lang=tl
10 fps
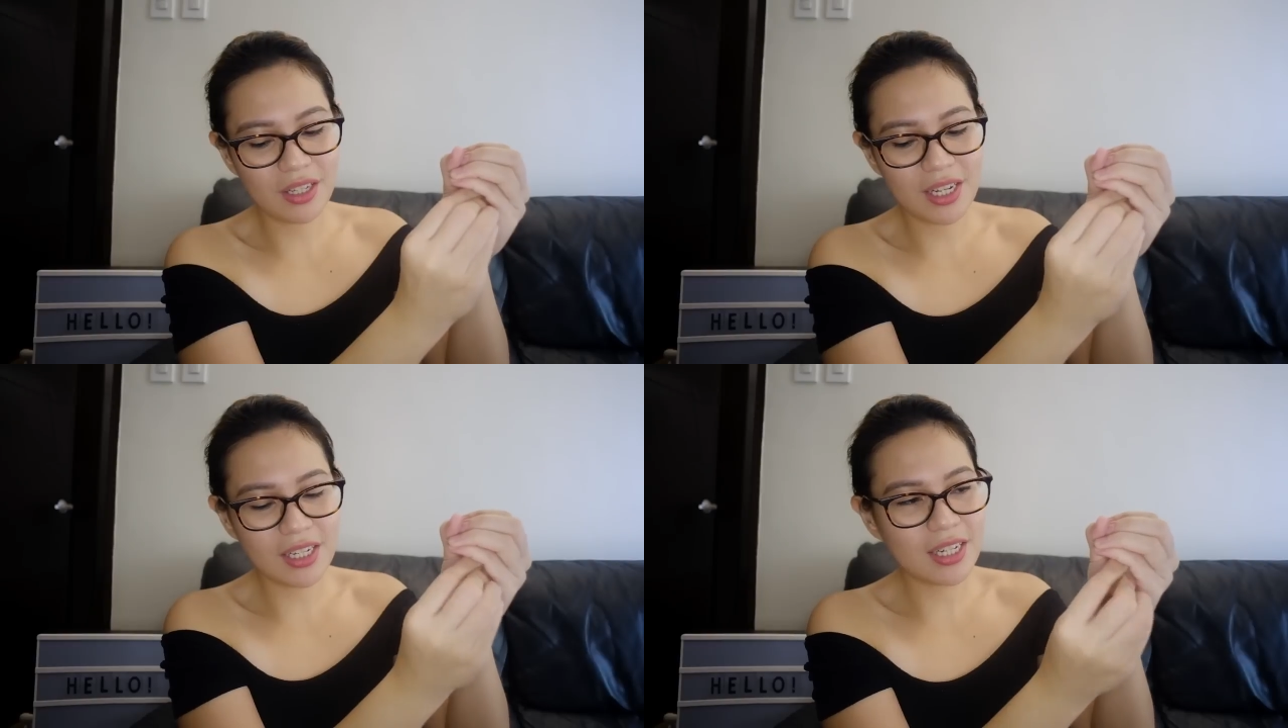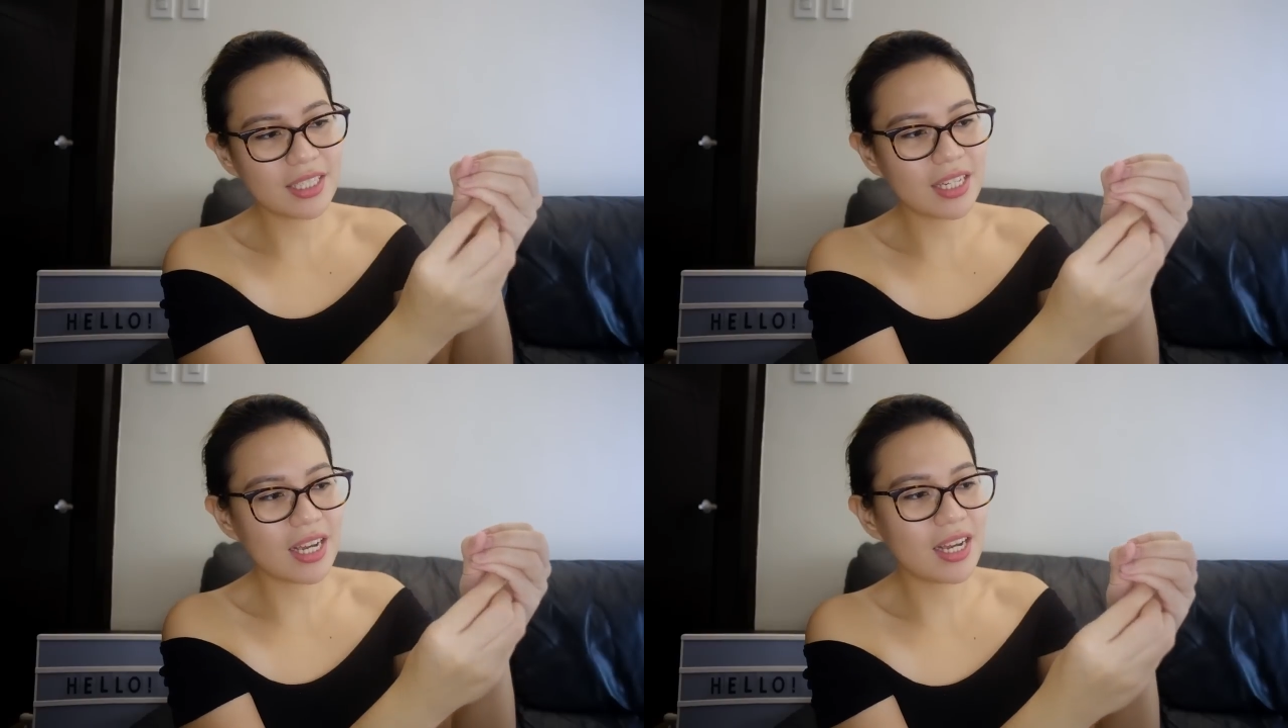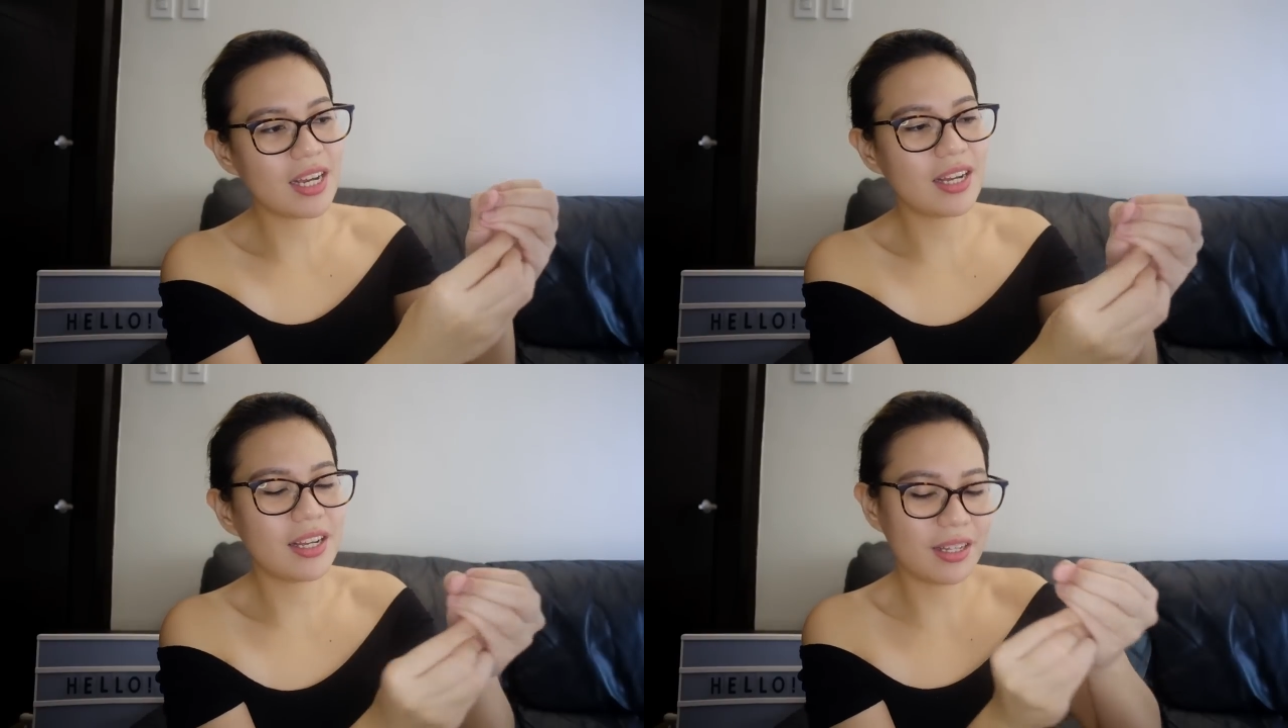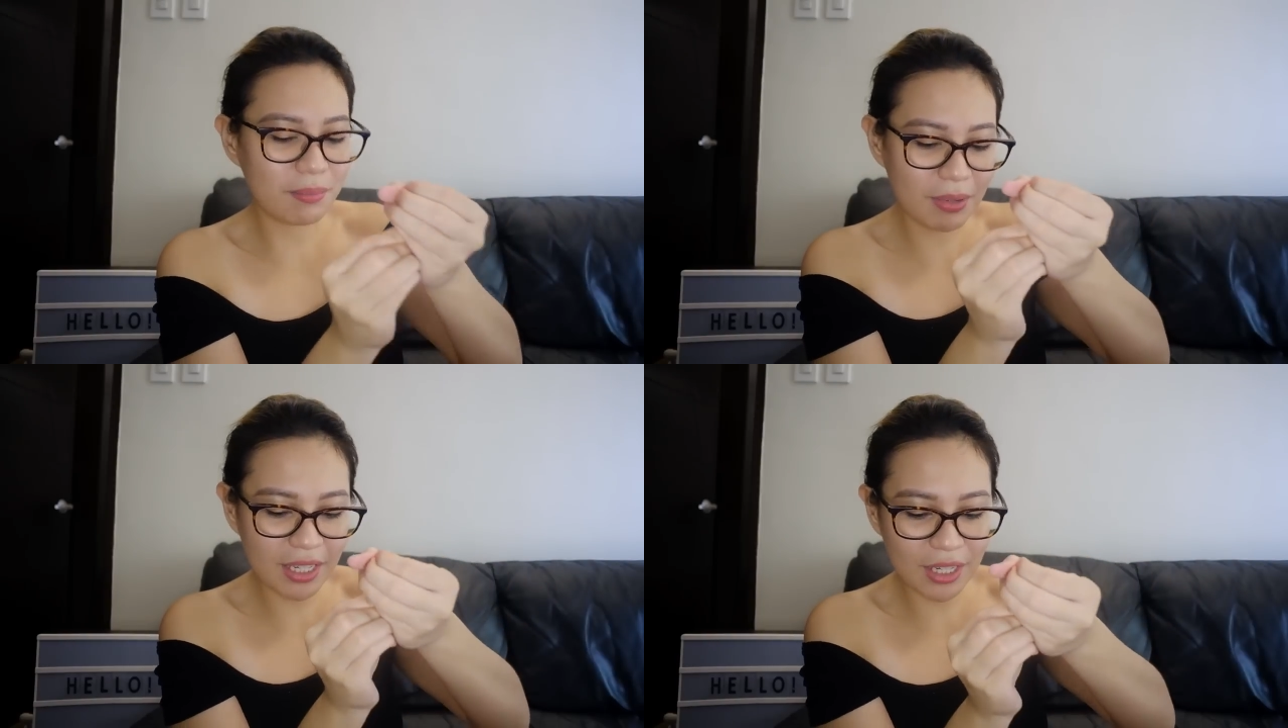Hanggang sa
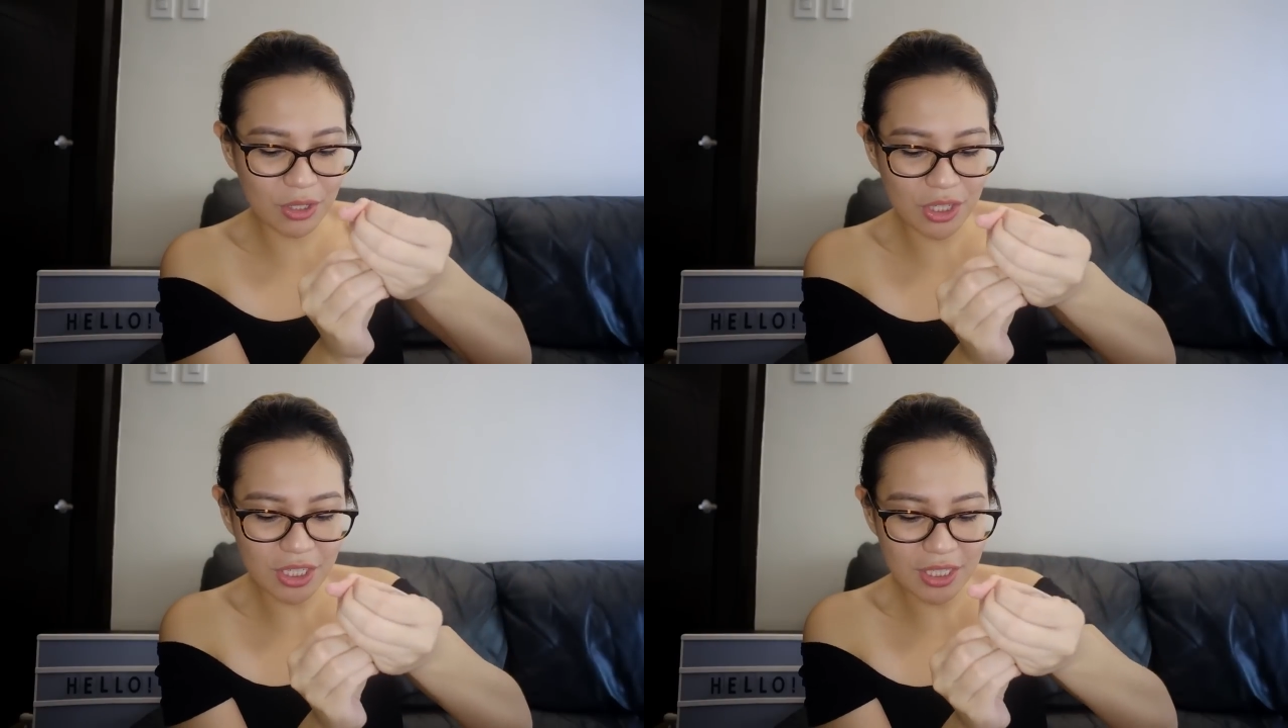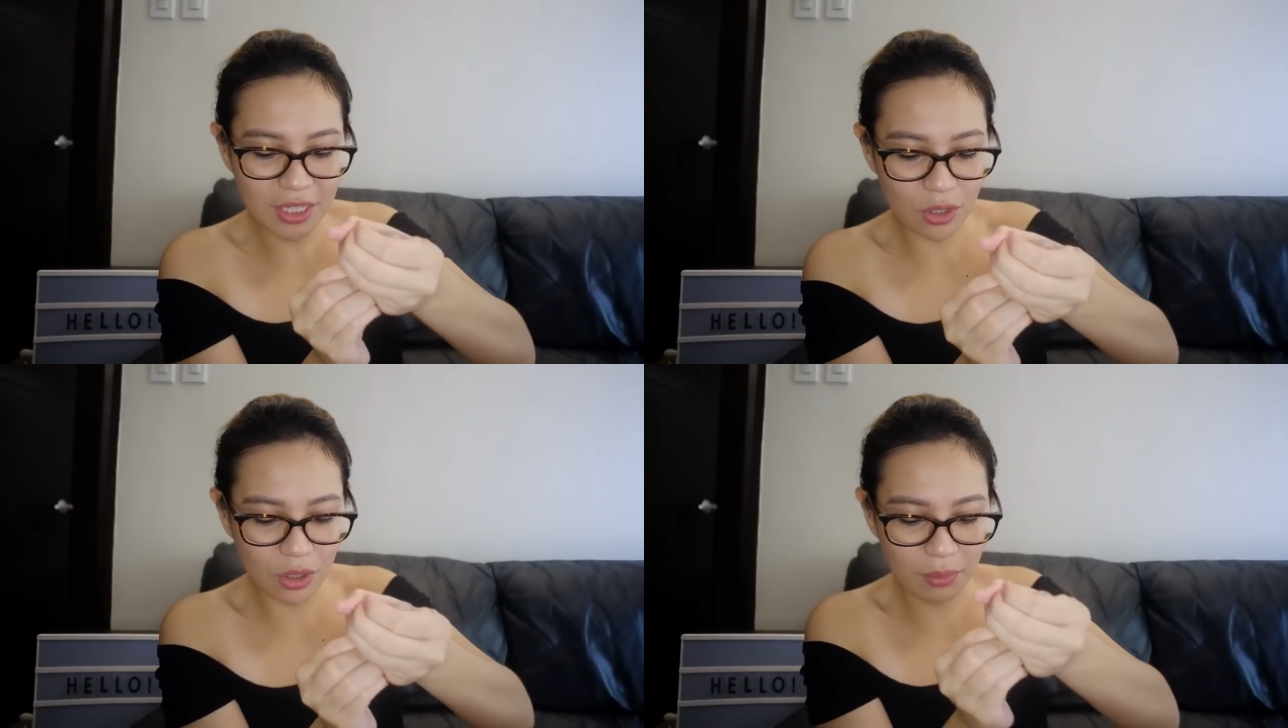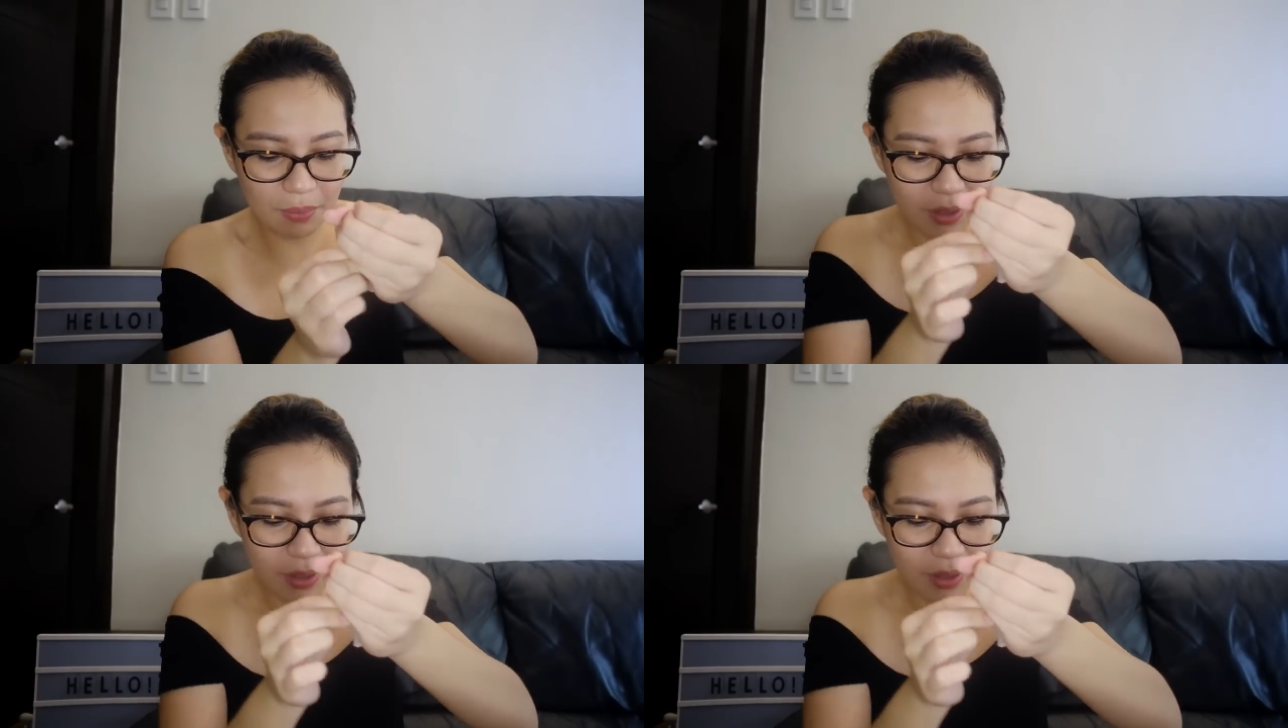malagay ko na siya sa loob.